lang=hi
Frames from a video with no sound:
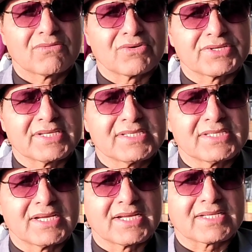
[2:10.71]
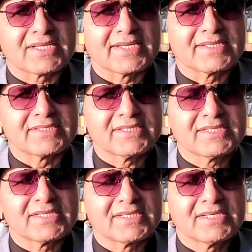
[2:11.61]
वो यही है कि ये
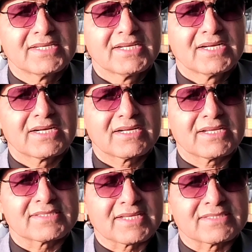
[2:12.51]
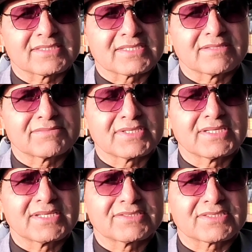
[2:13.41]
एहसास कमतरी
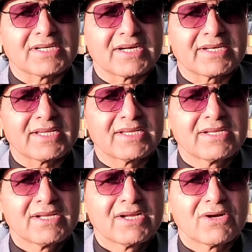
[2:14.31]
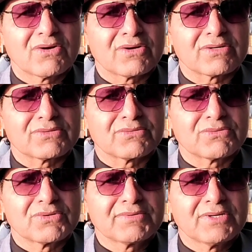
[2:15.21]
का शिकार हैं और
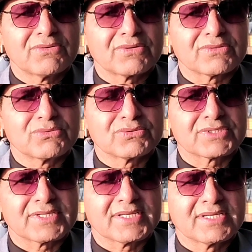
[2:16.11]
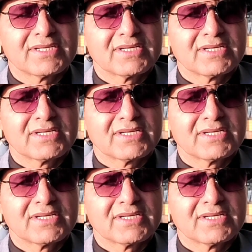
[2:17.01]
जो भी लोग दूसरे